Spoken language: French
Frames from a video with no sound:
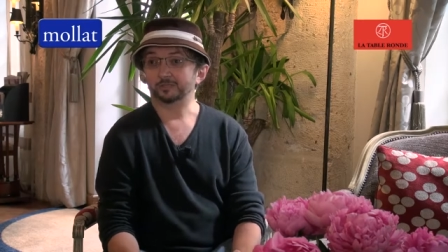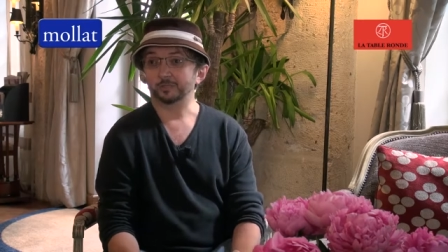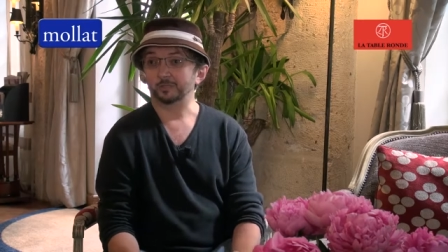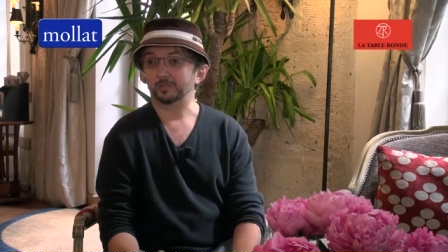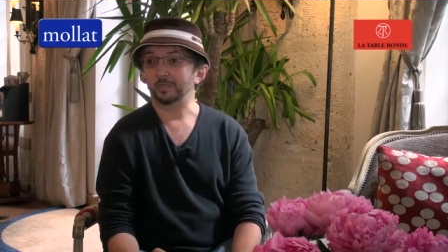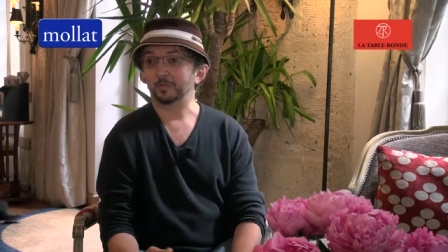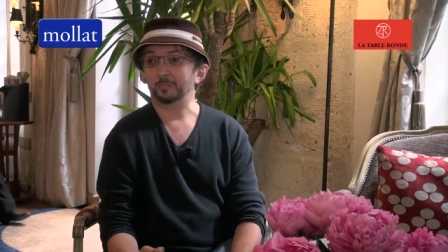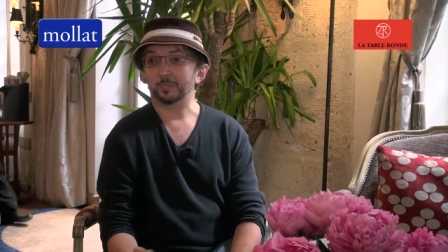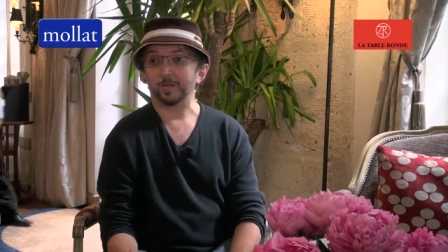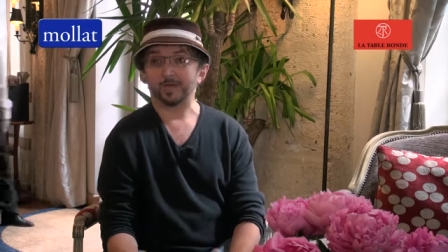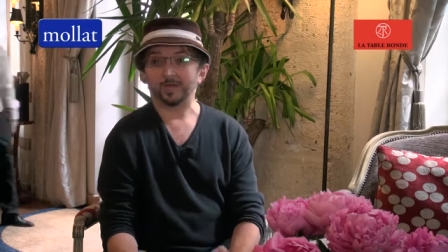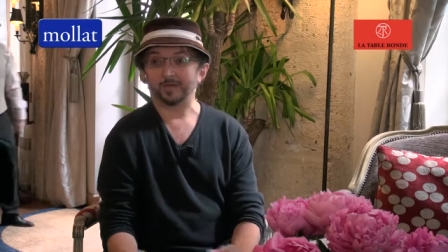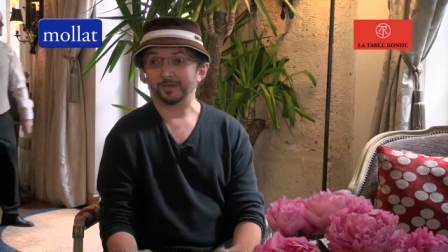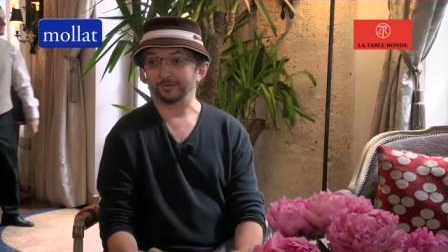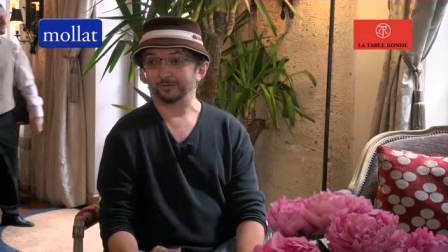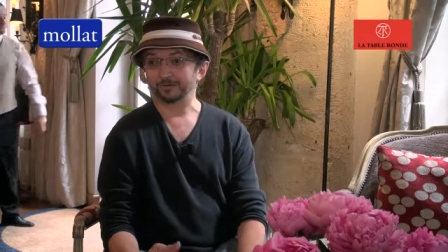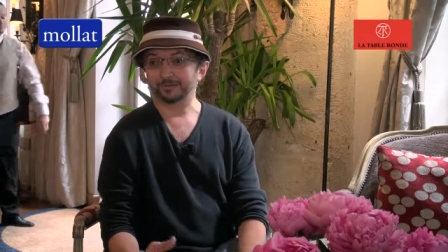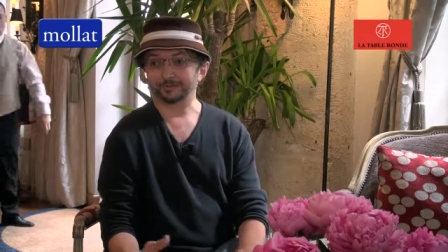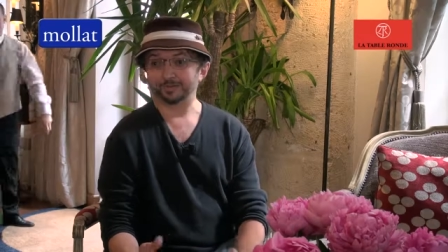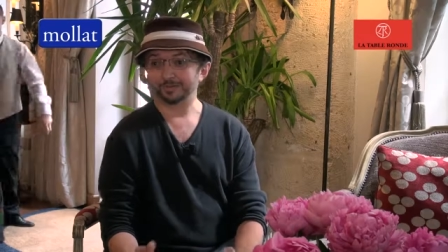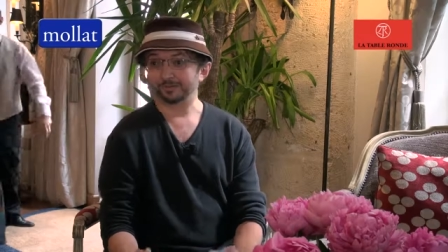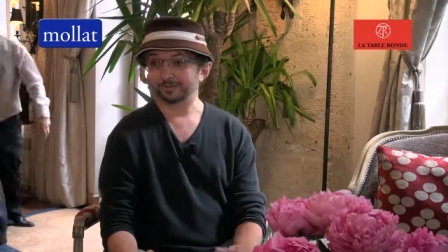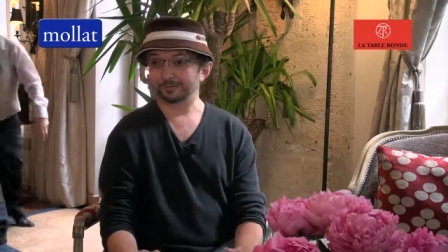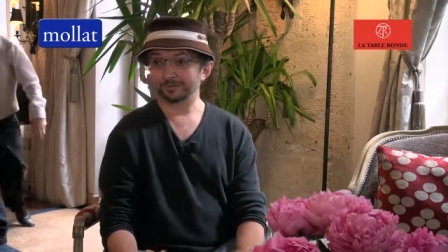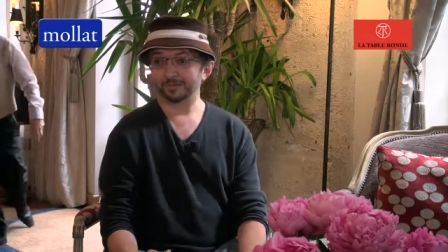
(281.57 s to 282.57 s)
se débat dans
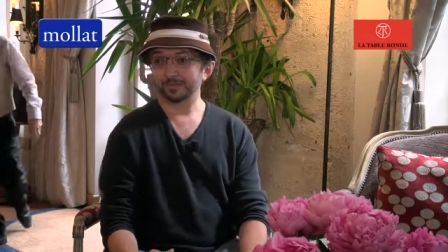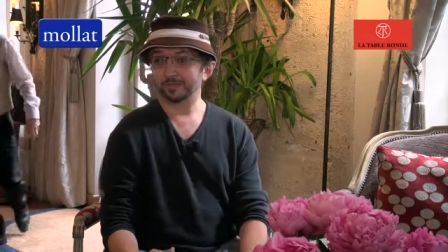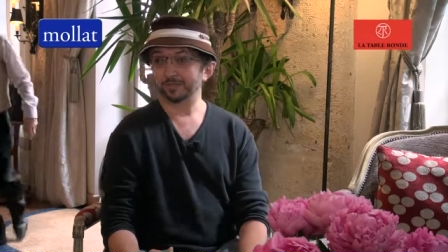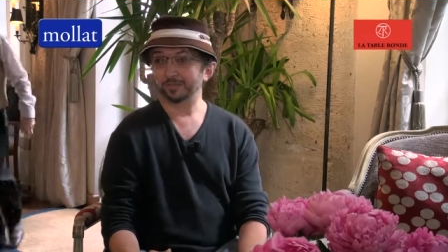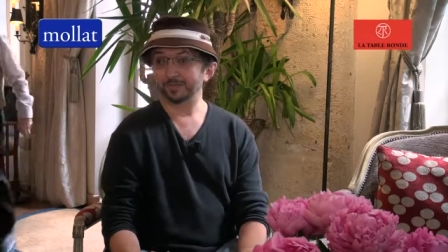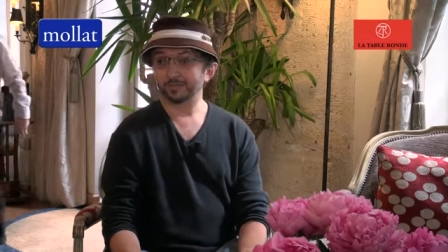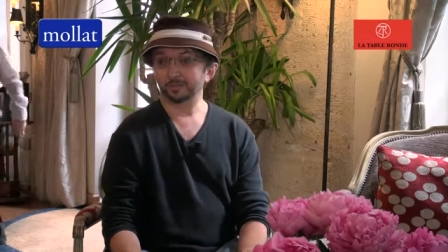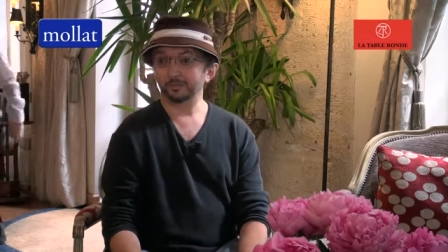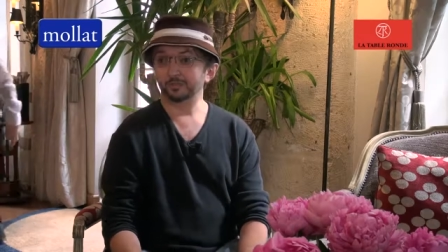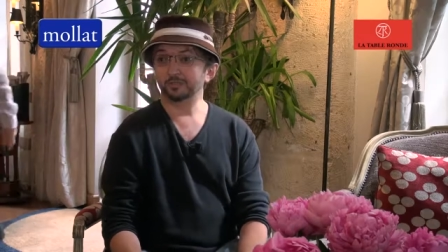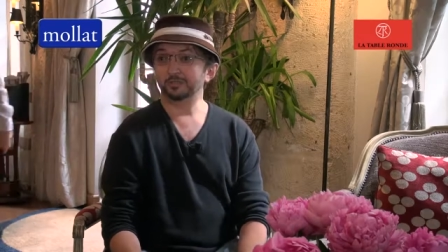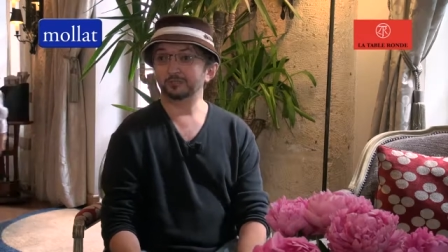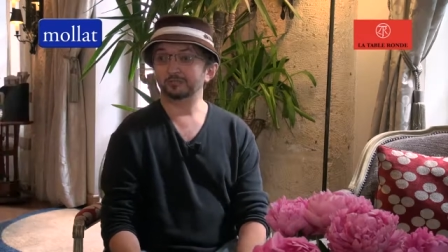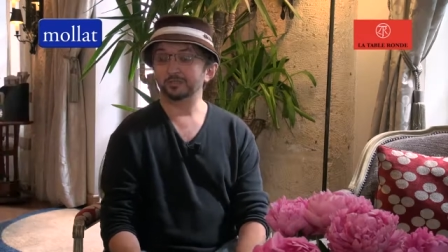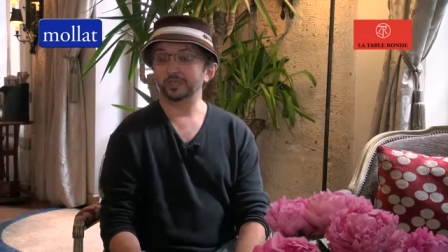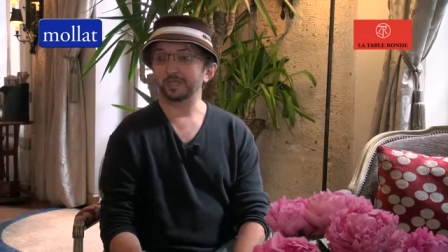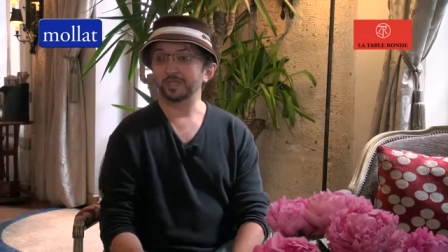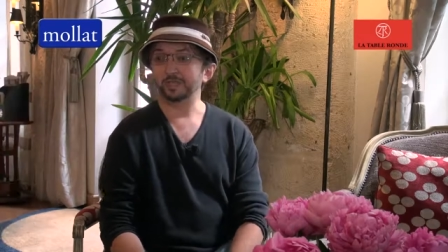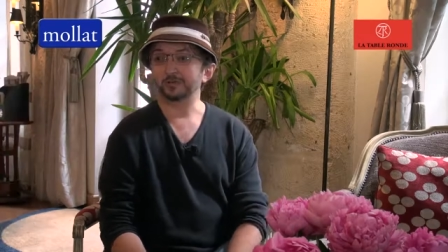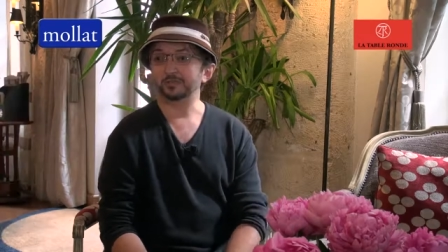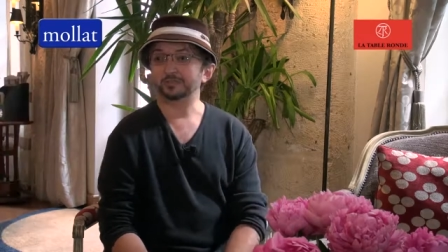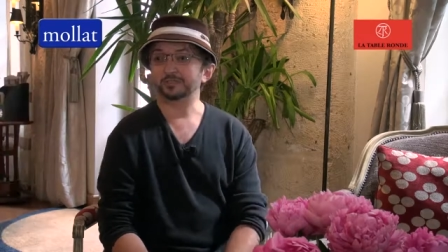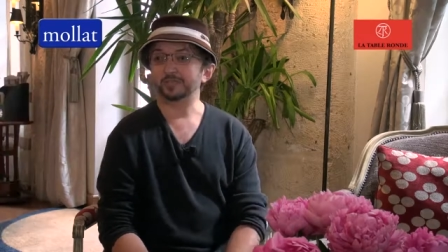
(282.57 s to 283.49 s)
cet univers,